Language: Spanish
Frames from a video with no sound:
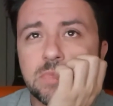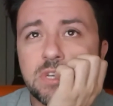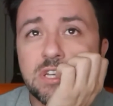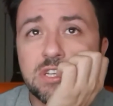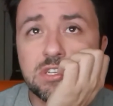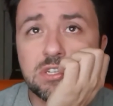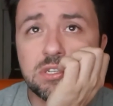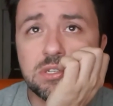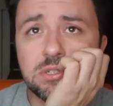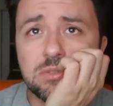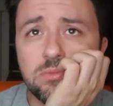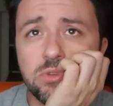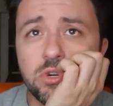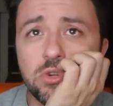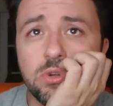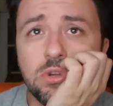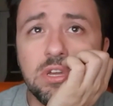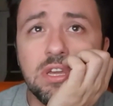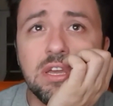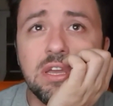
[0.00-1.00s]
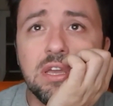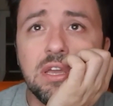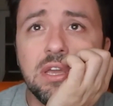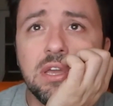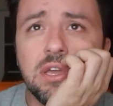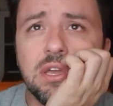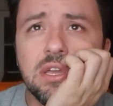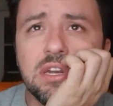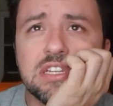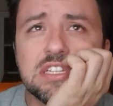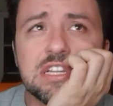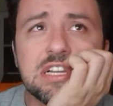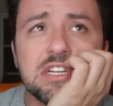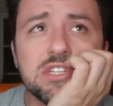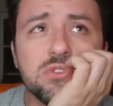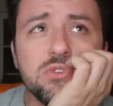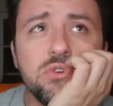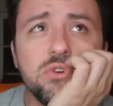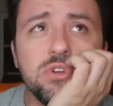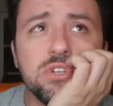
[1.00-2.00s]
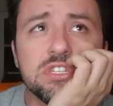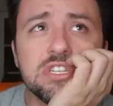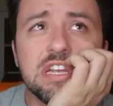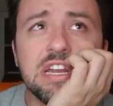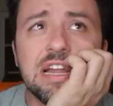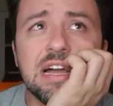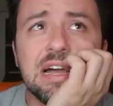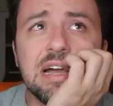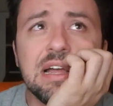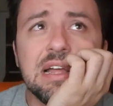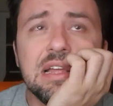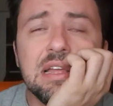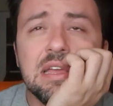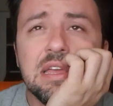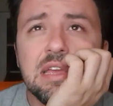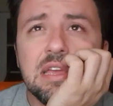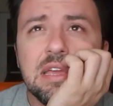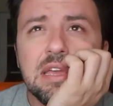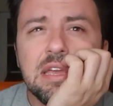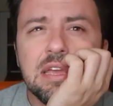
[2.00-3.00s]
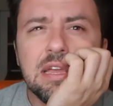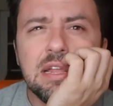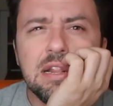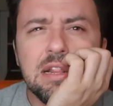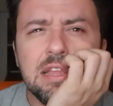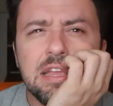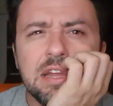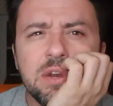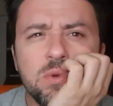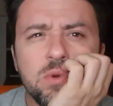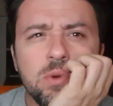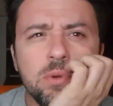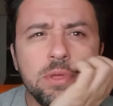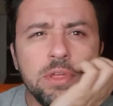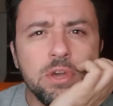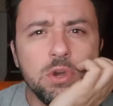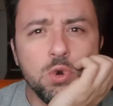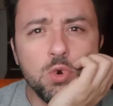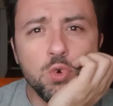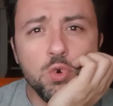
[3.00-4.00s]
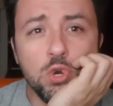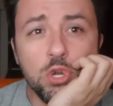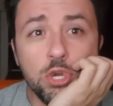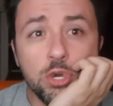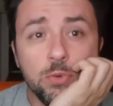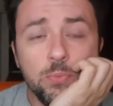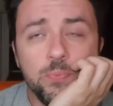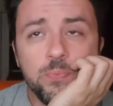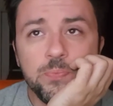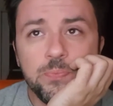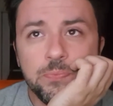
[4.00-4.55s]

Es. Bueno, eh, en este caso será el día 9 de julio.